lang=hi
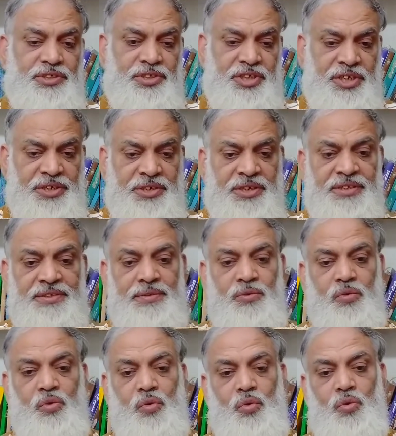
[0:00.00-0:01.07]
शेरिंग
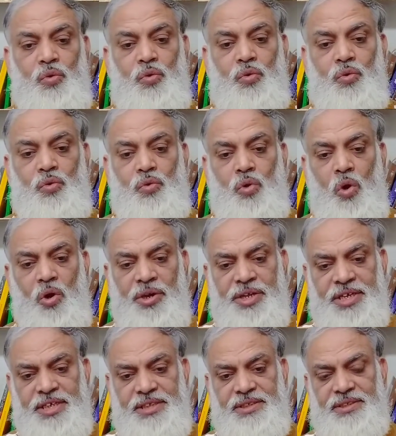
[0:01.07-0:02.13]

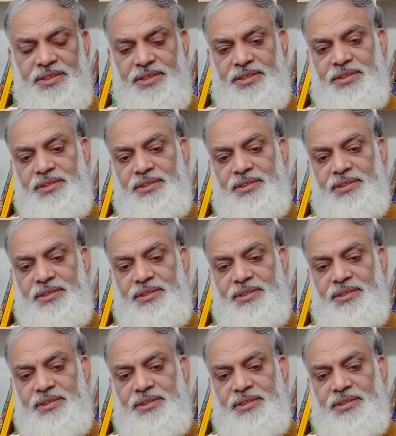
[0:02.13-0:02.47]
डॉकेट